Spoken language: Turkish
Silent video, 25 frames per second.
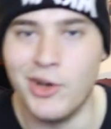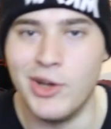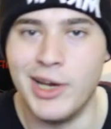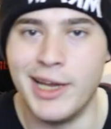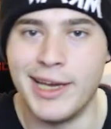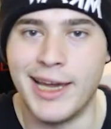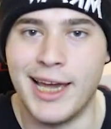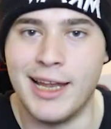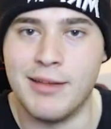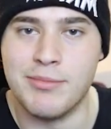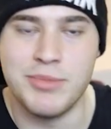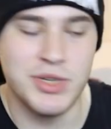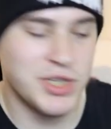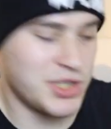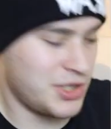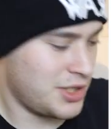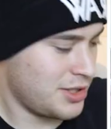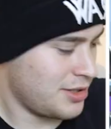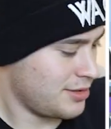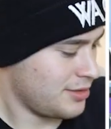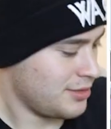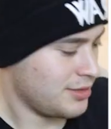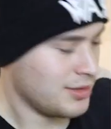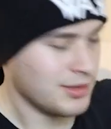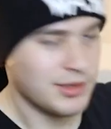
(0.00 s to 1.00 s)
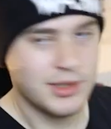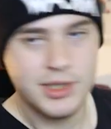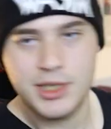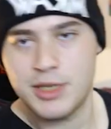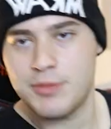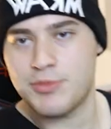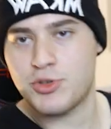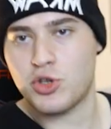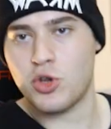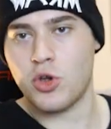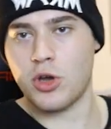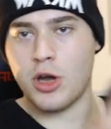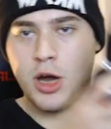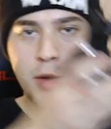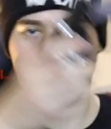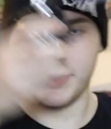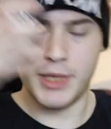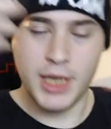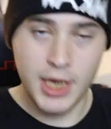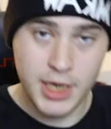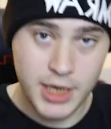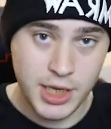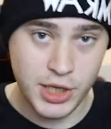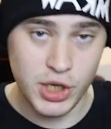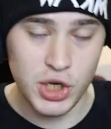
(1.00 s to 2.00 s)
öyle gelmiş. Kimse yok
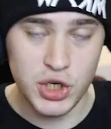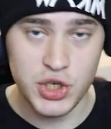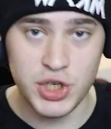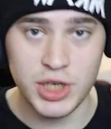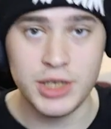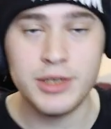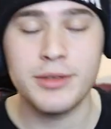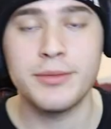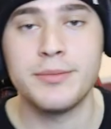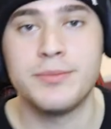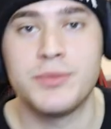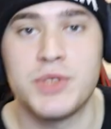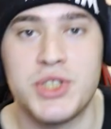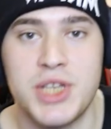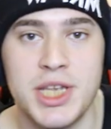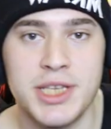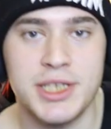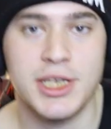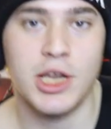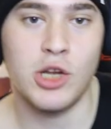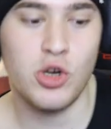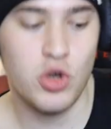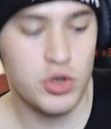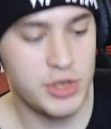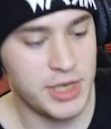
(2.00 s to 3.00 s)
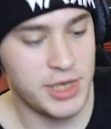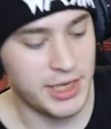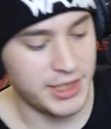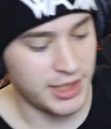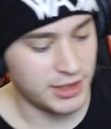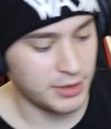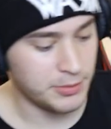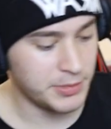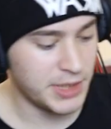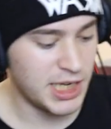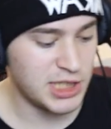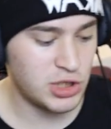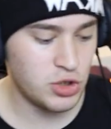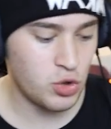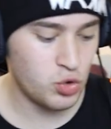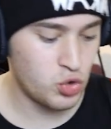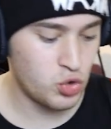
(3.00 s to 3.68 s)
kapıda arkadaşlar. Ses geliyor zannettim. Gece